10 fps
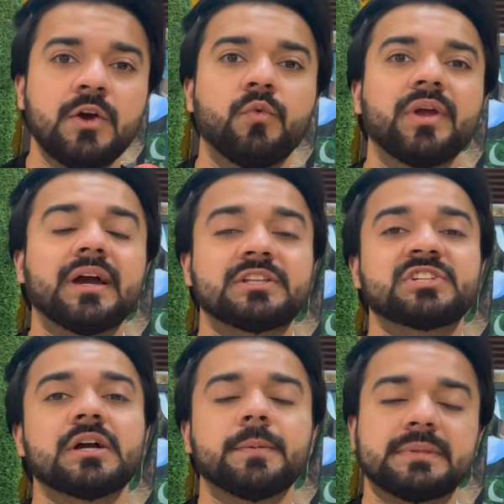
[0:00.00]
वो एक
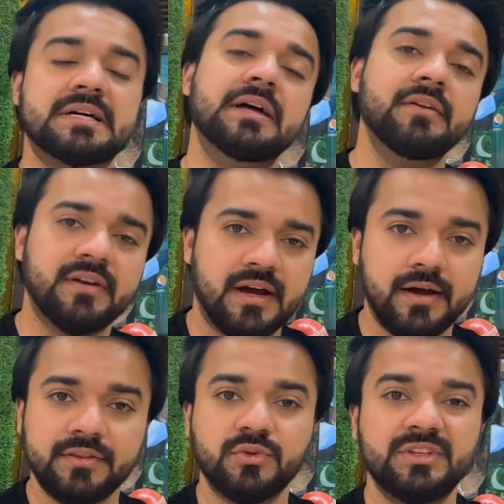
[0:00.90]
अच्छा कप्तान
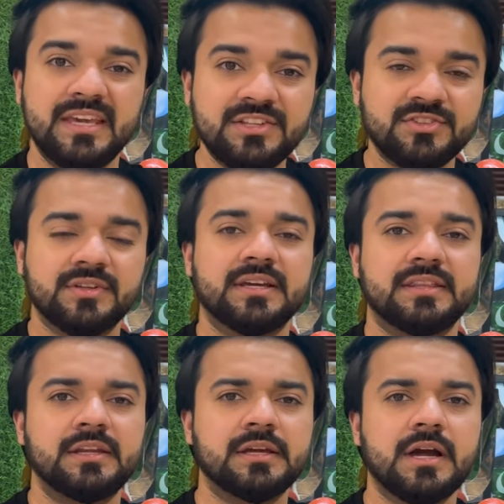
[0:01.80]
रहा है तो ये जिसका
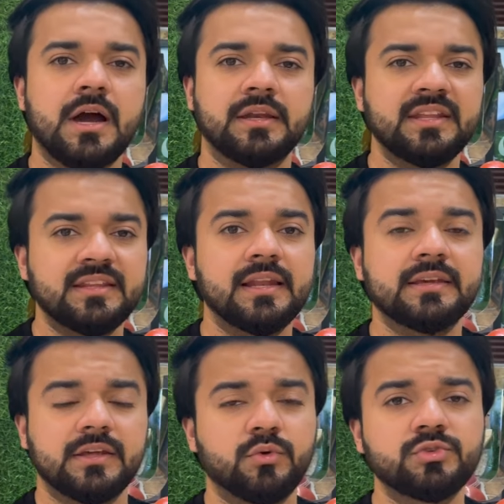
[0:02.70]
कहते हैं ना कहानी थी
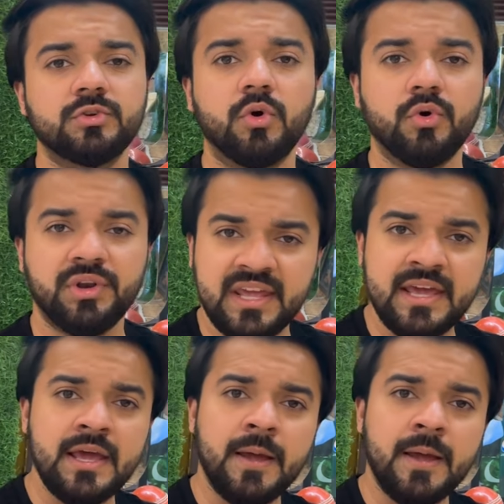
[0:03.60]
लेकिन कुछ लोगों ने